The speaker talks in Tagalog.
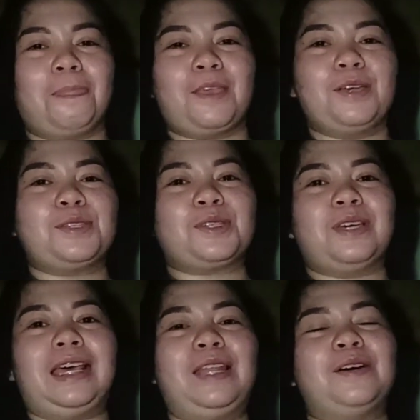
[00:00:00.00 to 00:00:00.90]
So,
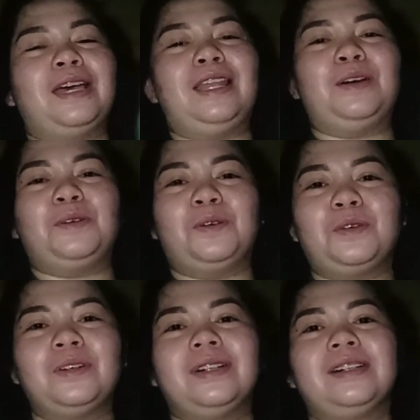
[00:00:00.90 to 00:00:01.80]
hello, hello
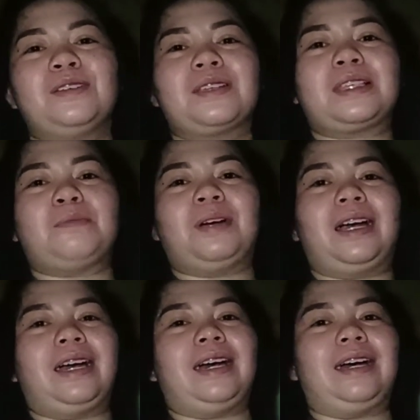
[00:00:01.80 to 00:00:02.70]
sa
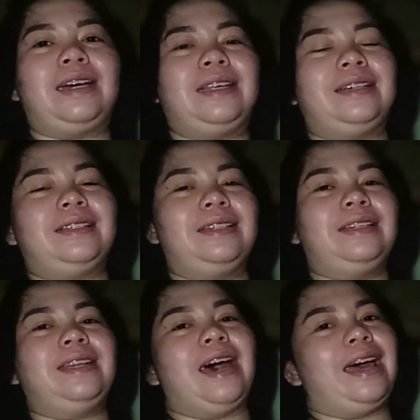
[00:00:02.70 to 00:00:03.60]
mga
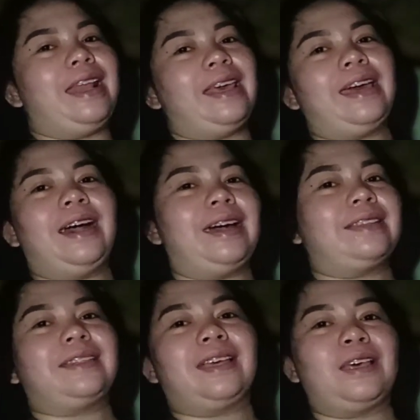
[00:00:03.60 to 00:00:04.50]
nanay,
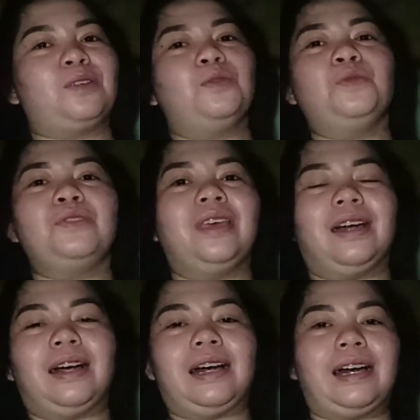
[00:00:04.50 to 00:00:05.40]
ate,
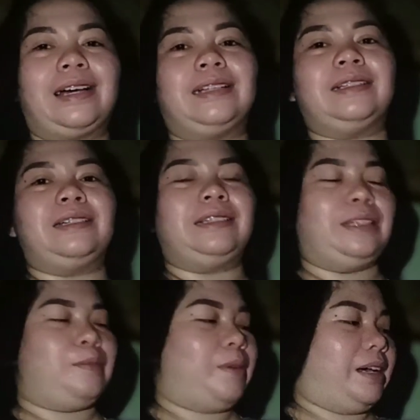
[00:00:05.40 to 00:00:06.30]
kuya, ba
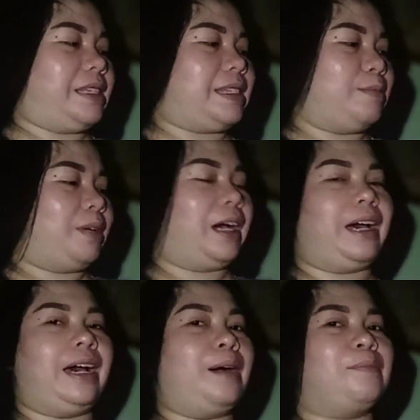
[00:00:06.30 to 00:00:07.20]
diba? sa mga
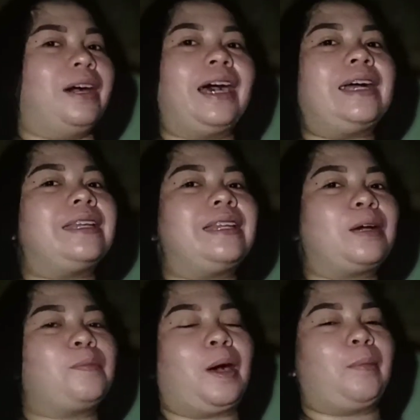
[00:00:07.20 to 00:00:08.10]
ama na
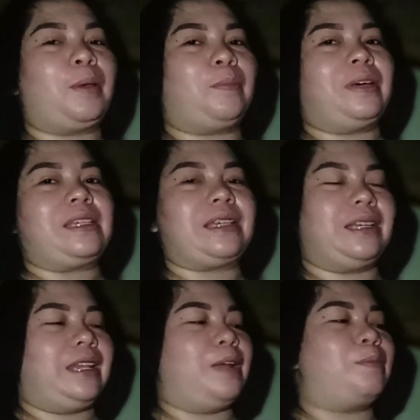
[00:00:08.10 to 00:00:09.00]
nagpapaypay sa
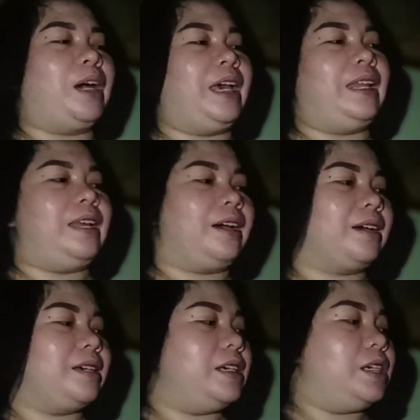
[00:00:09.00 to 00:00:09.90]
kanilang mga anak.
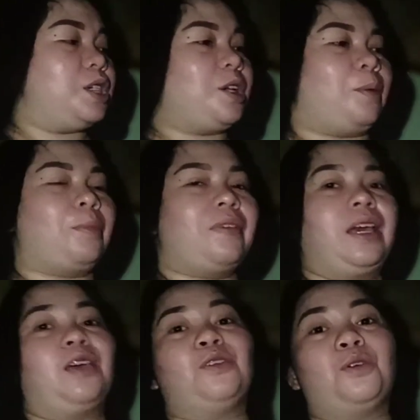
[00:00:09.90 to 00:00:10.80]
Siyempre,
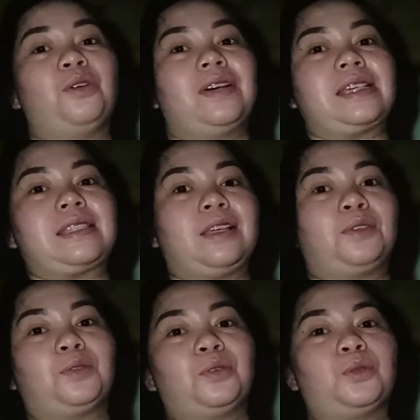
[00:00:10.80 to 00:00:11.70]
ngayong oras na
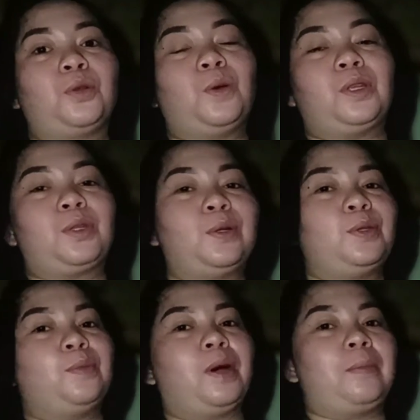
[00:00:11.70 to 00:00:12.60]
to, tulog na tulog yung
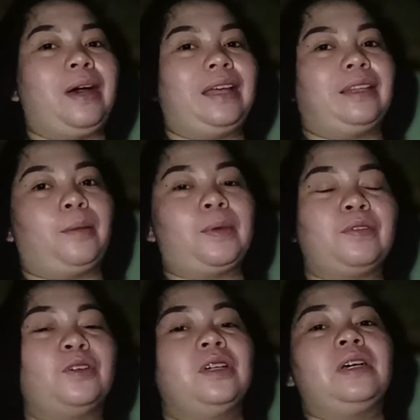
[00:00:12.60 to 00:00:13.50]
mga bata. Pero,
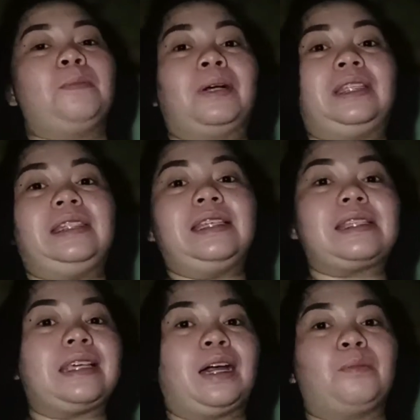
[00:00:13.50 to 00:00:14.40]
magigising
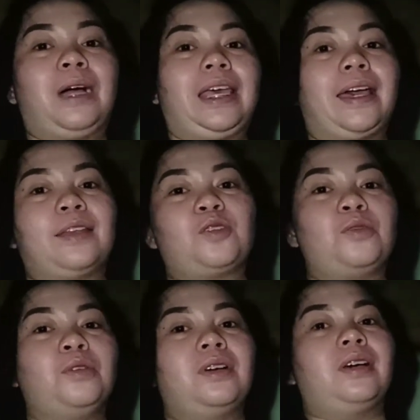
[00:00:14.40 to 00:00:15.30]
ang mga yan kung
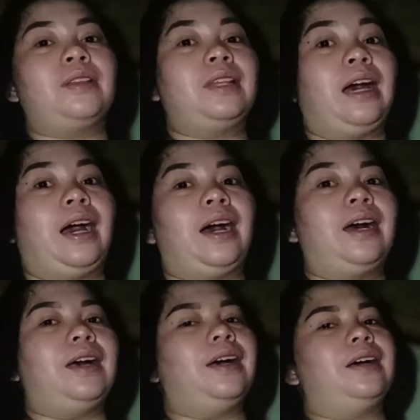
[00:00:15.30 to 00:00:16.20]
na,
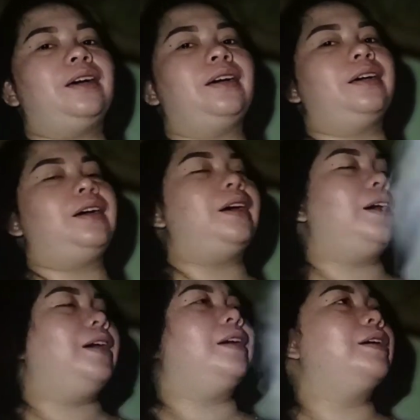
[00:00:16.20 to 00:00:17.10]
ah,
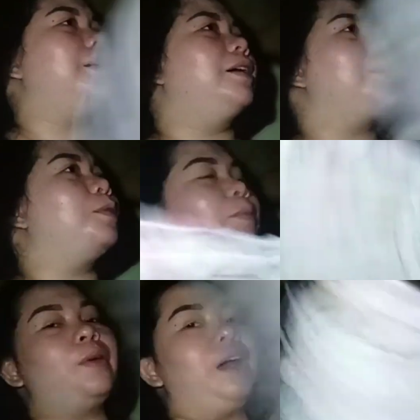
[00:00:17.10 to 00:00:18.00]
kapag
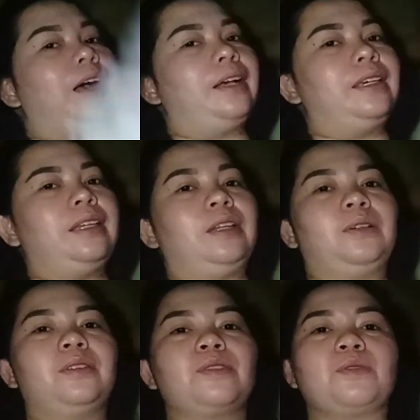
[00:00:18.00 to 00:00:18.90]
walang hangin, ano.
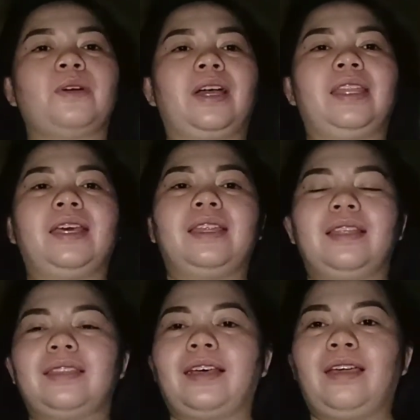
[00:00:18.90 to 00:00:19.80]
So, ganyan din
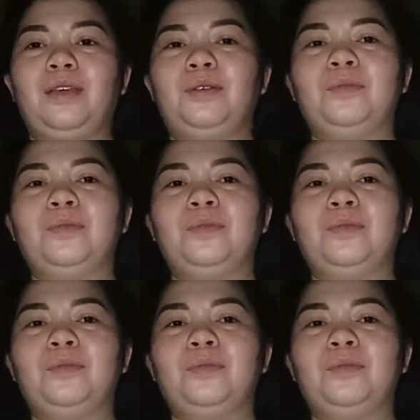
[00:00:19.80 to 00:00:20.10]
tayo.